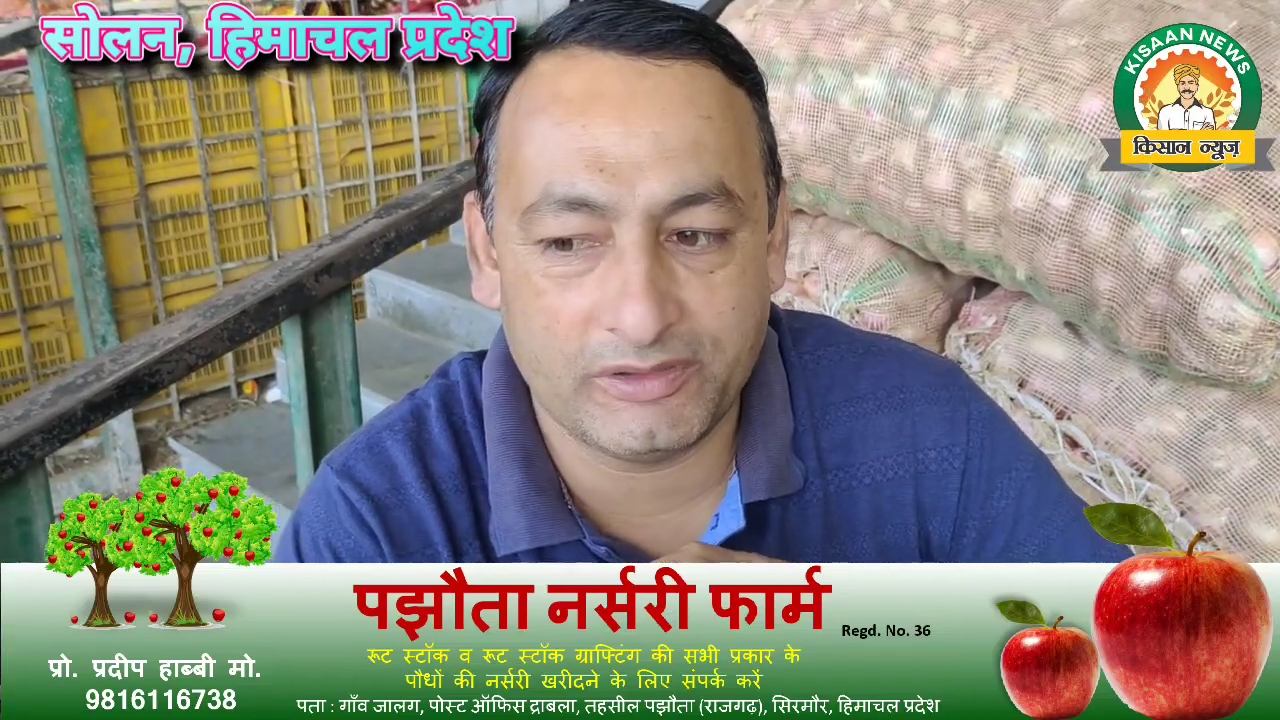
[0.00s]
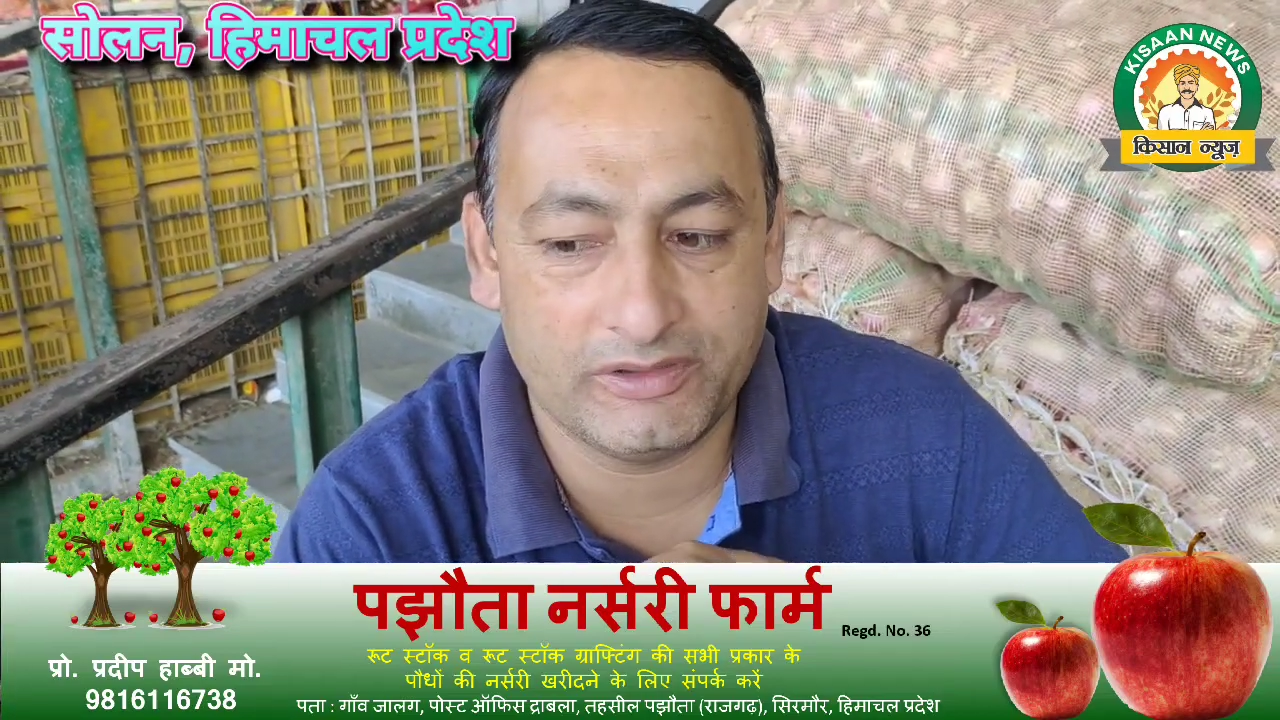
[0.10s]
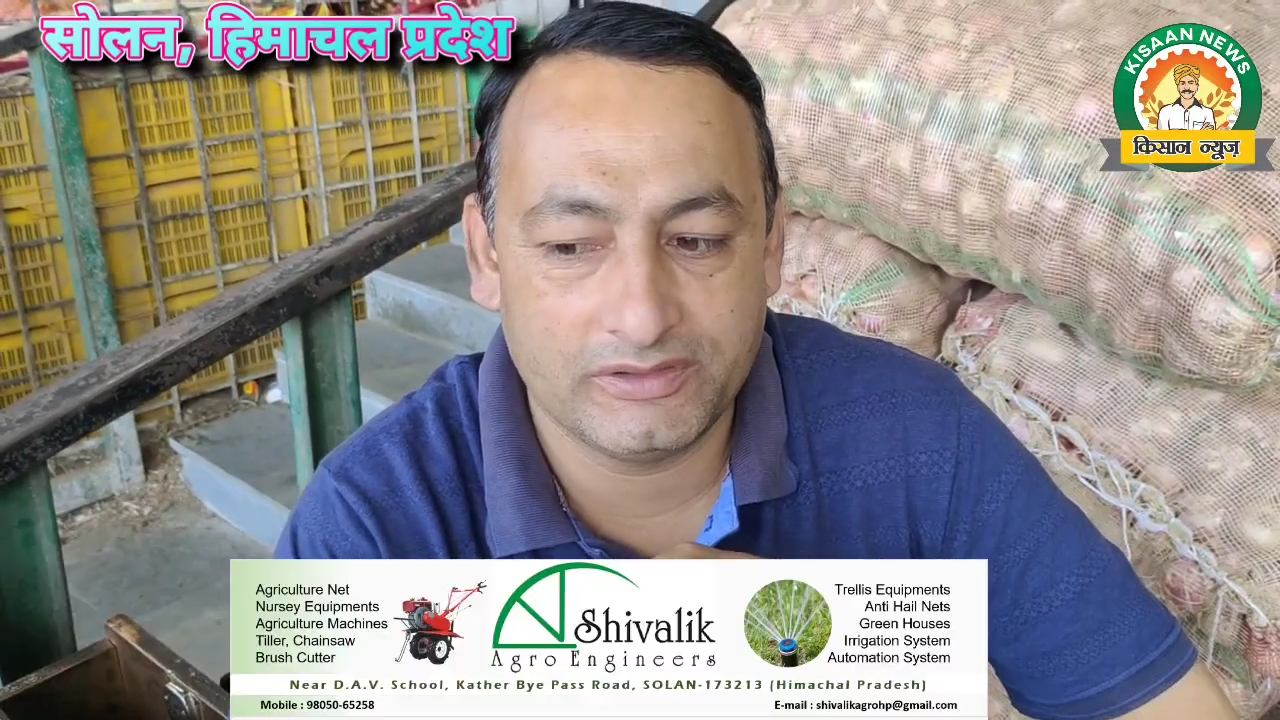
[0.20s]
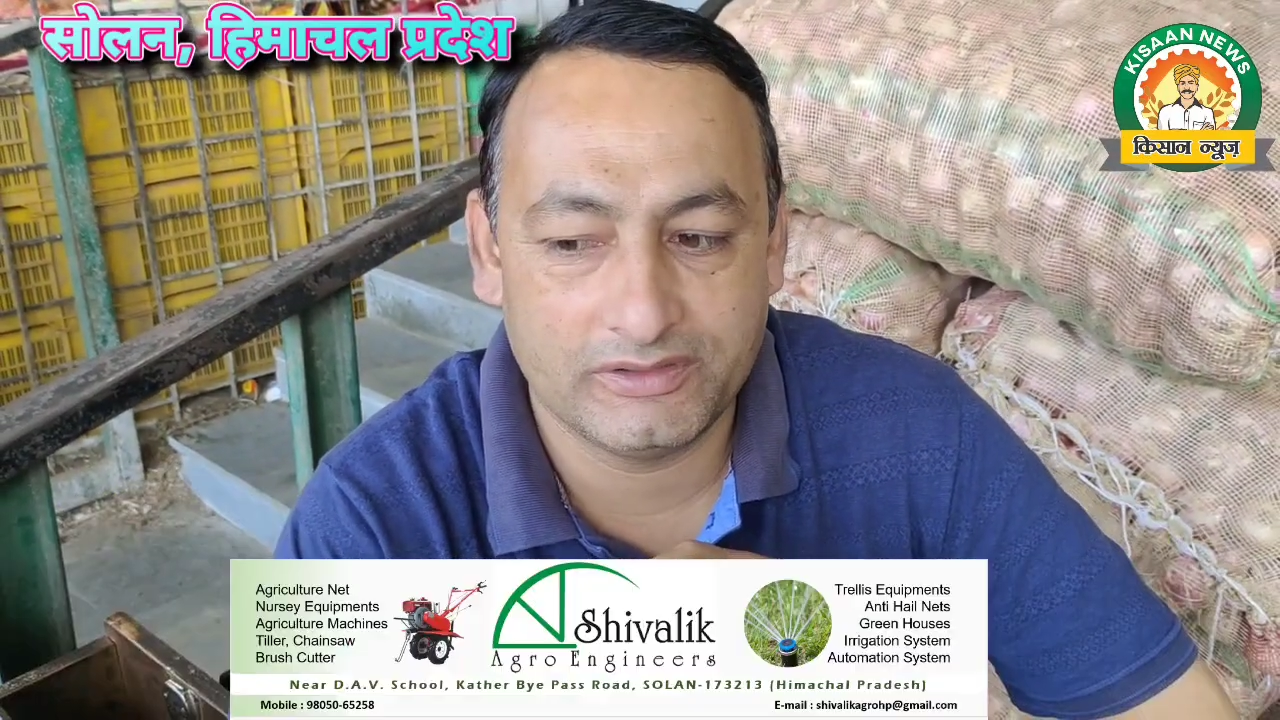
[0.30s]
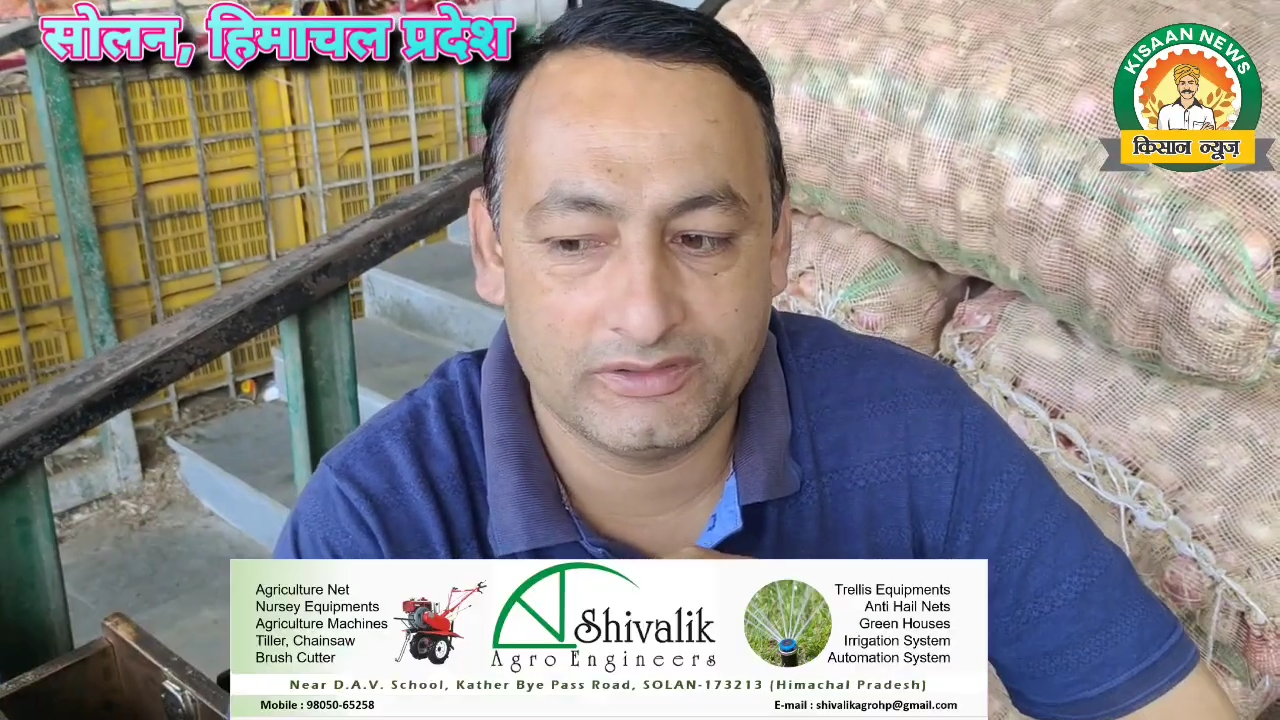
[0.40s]

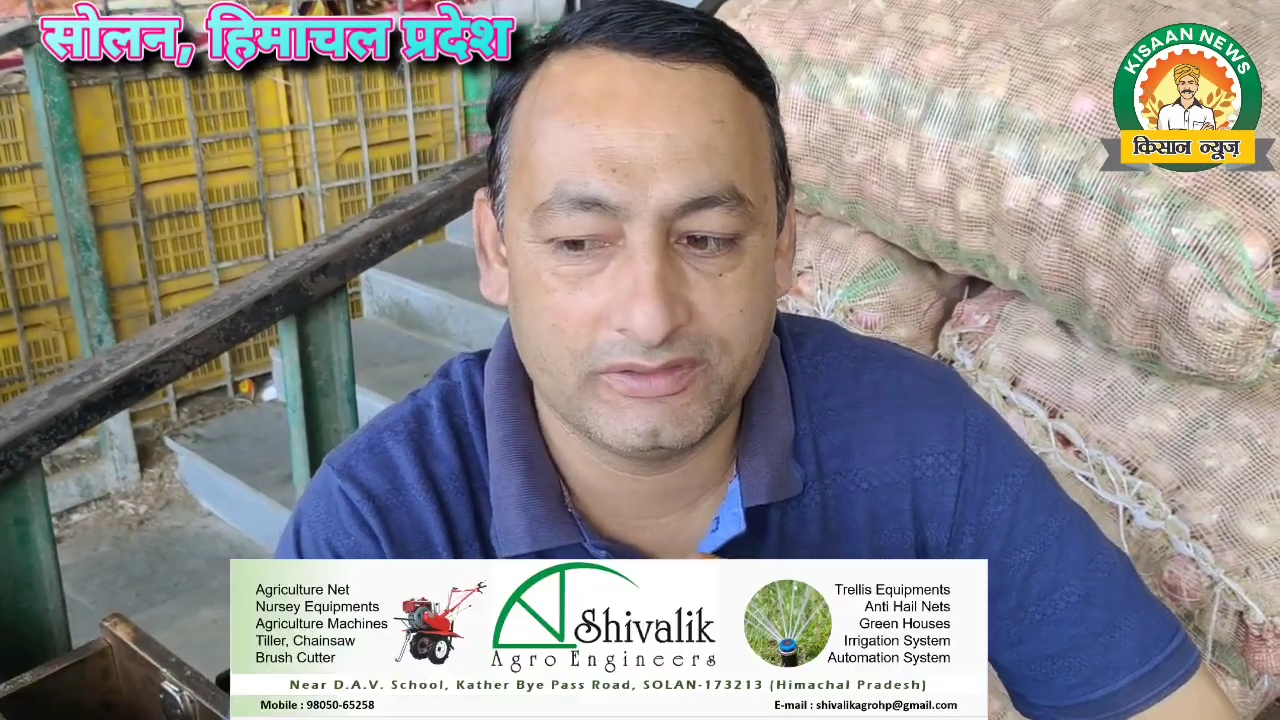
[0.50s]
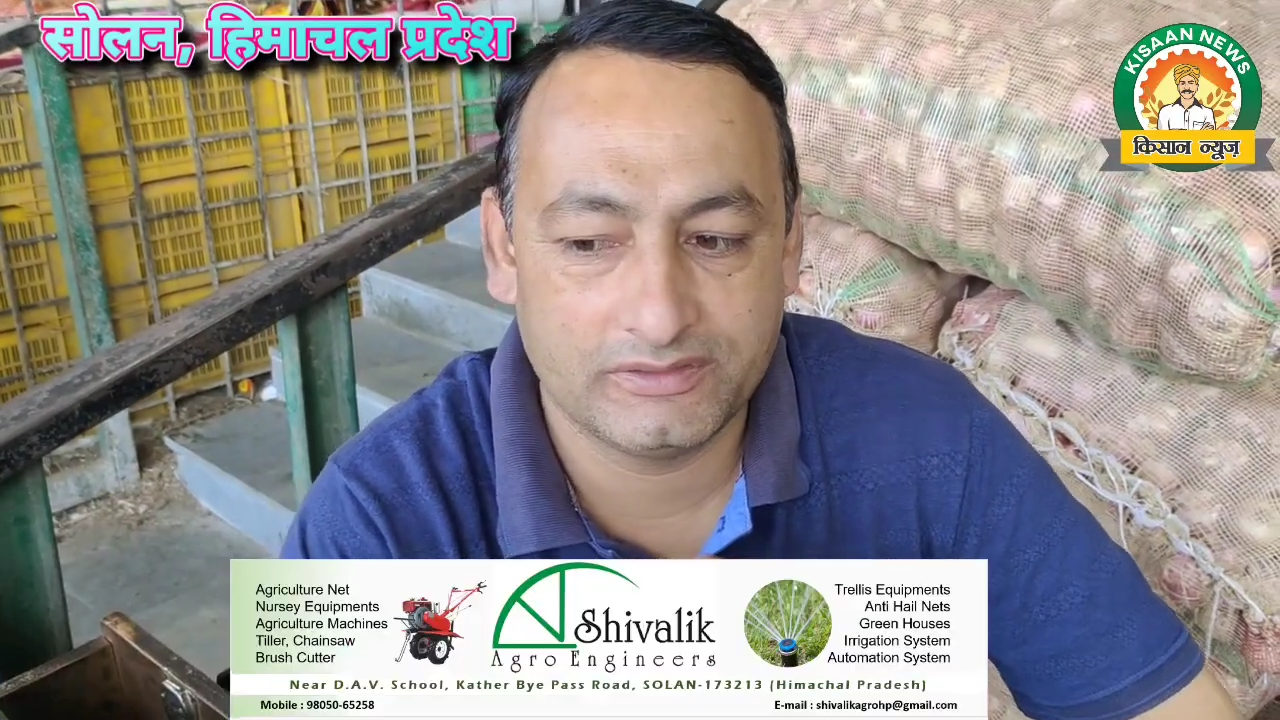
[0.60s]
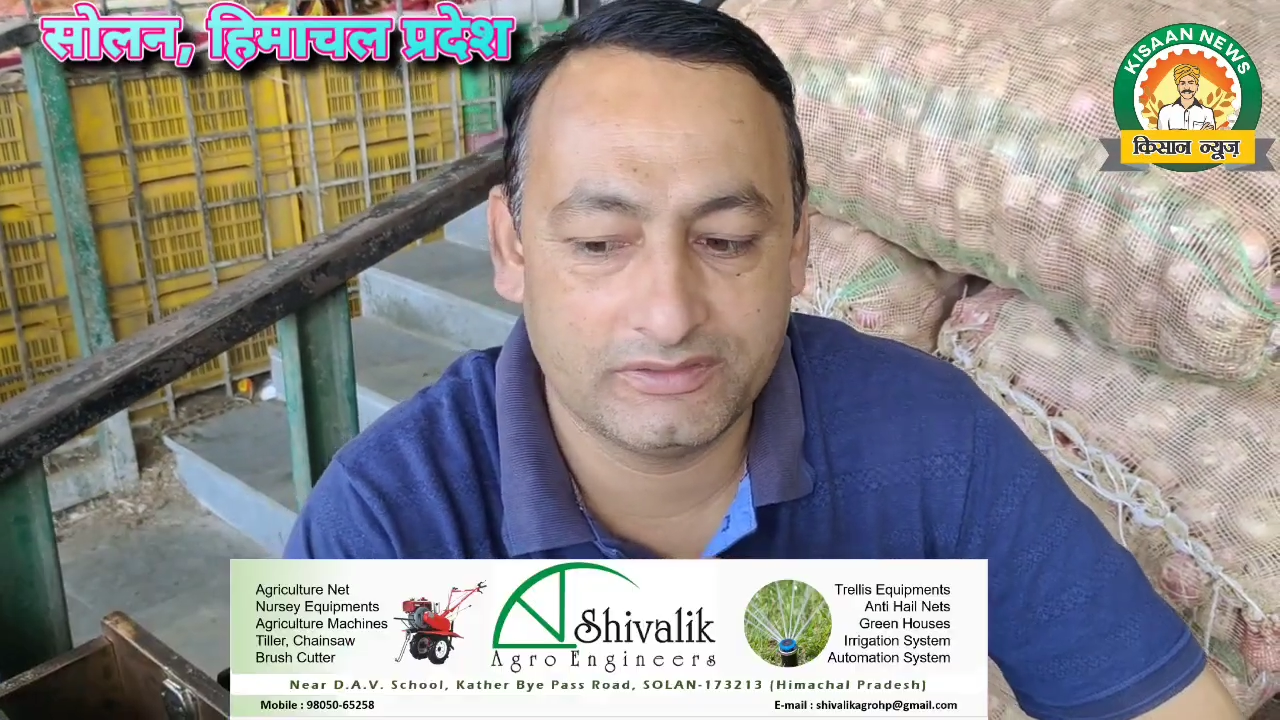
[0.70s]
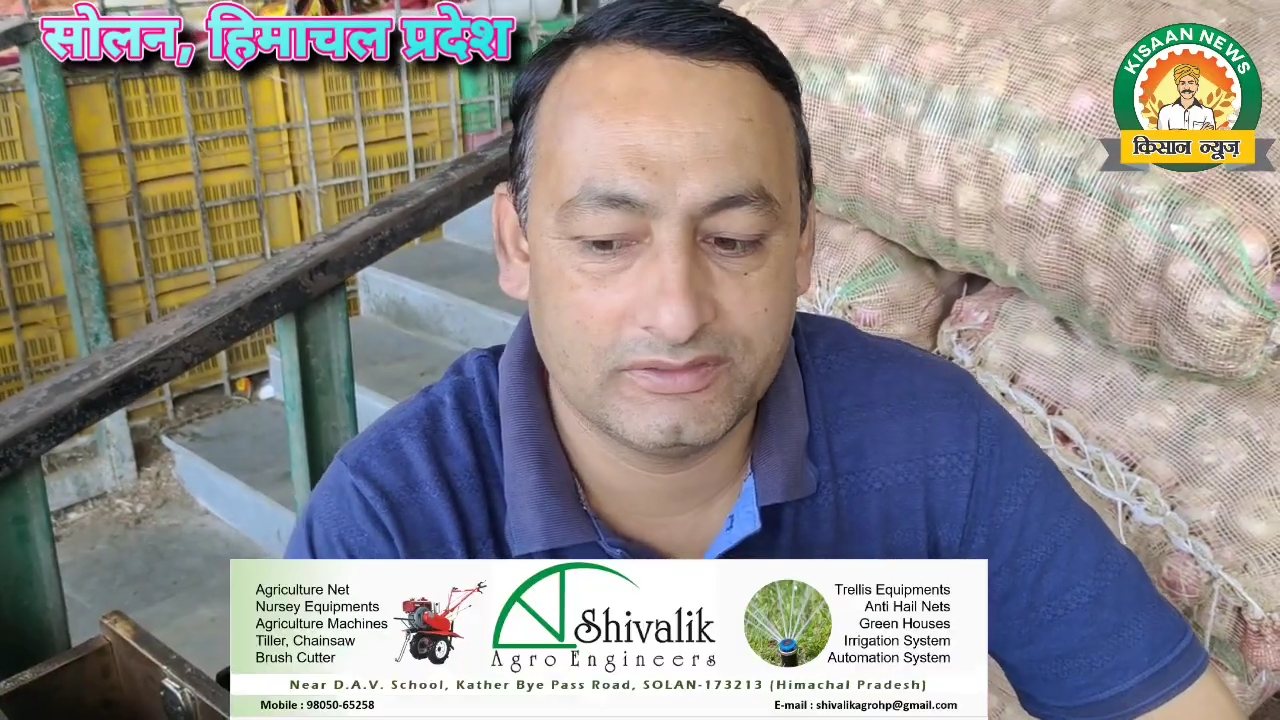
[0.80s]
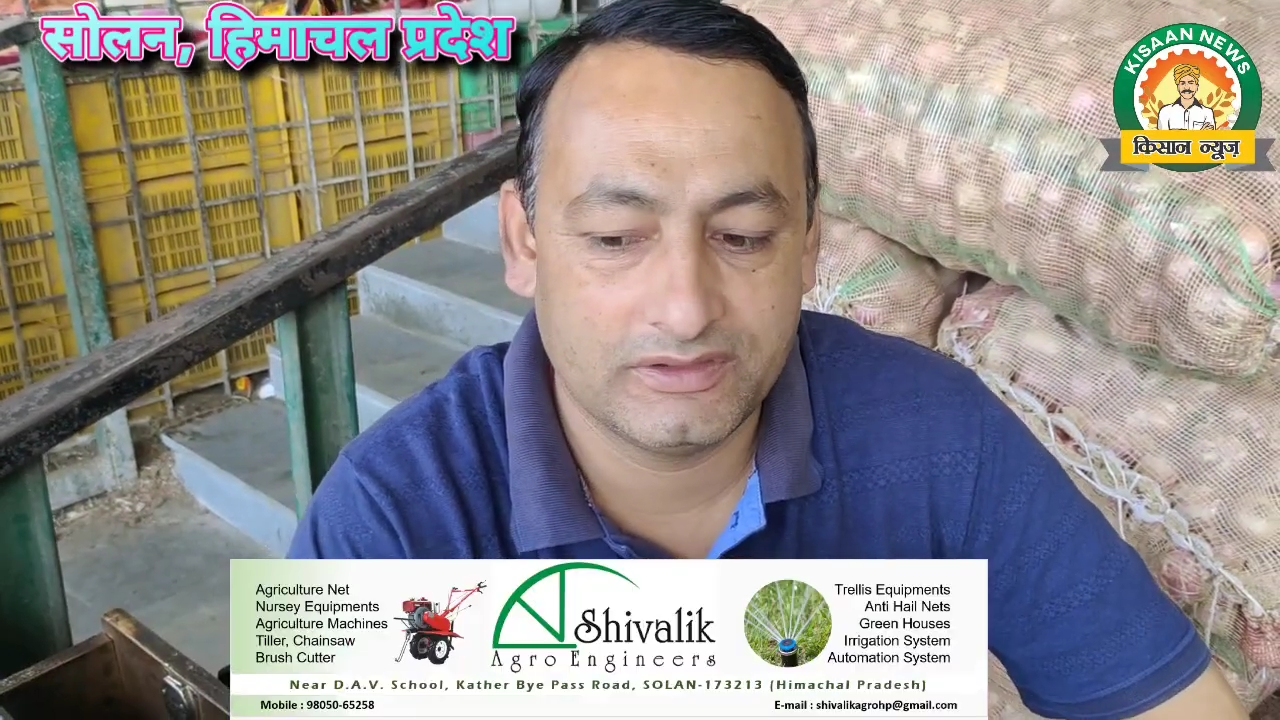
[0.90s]
किलो
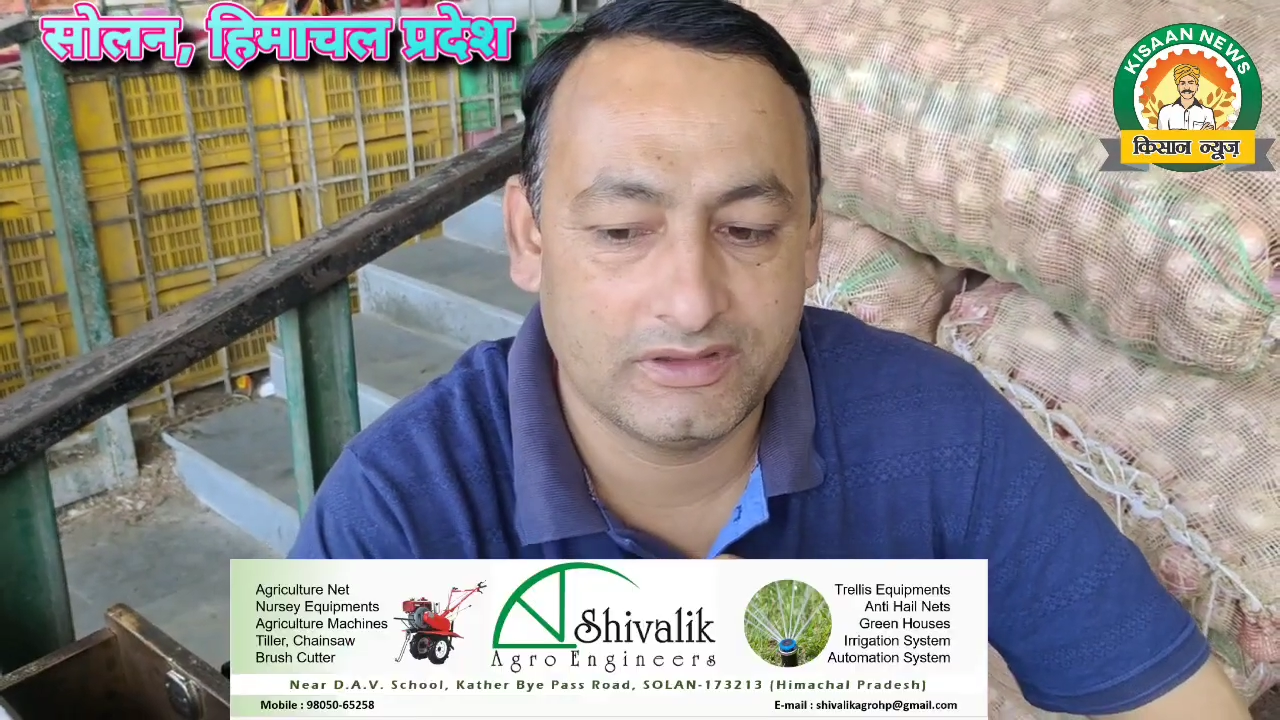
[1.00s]
कटहल